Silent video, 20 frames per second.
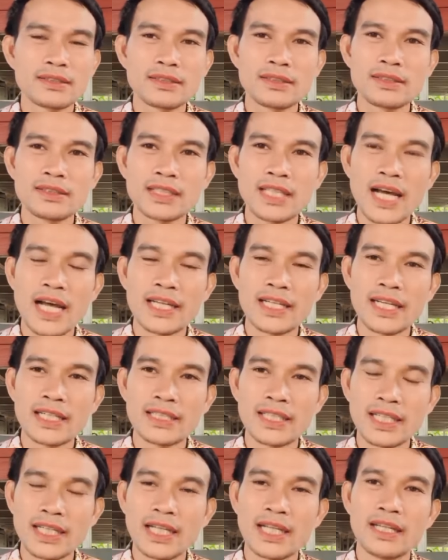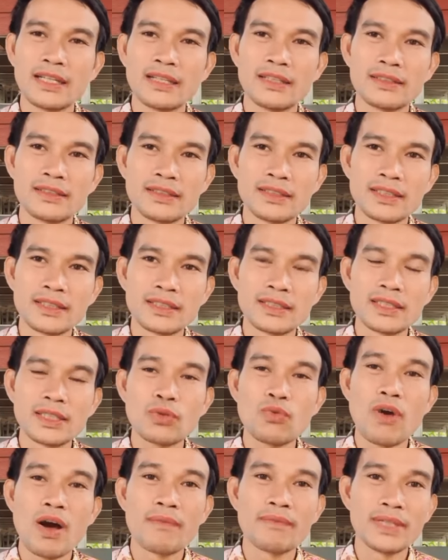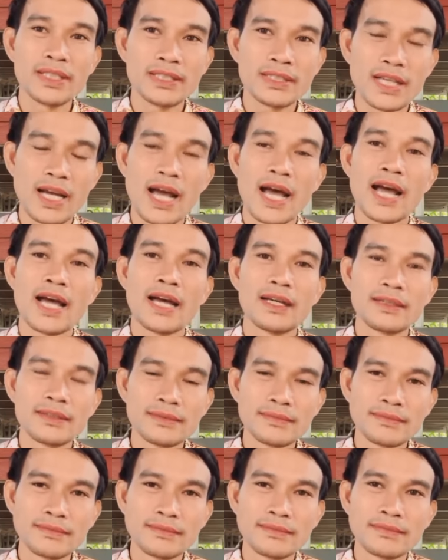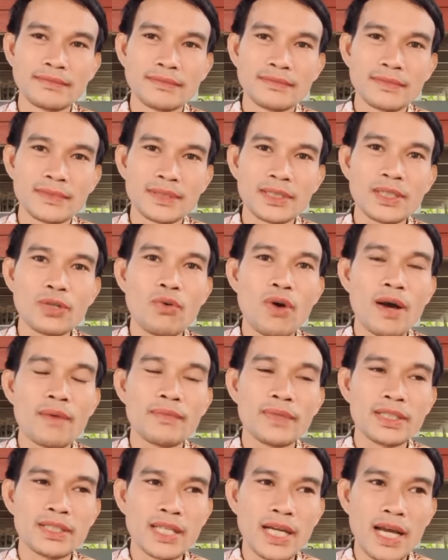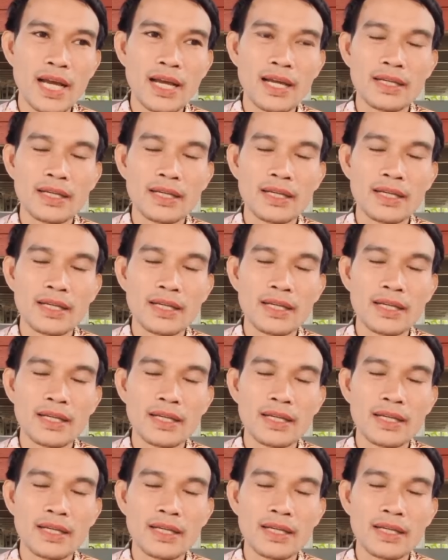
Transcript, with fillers: คือการอยากจะเด่นคือความอิจฉา คือความอิจฉา